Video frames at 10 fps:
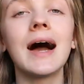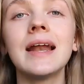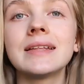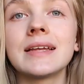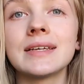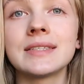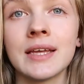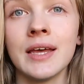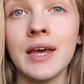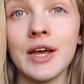Ale
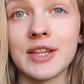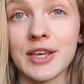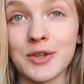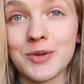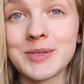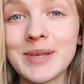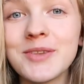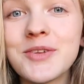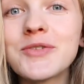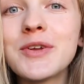teraz takie to
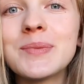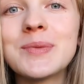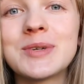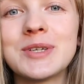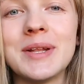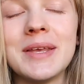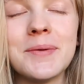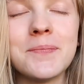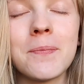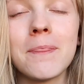sedno filmu,
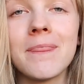czyli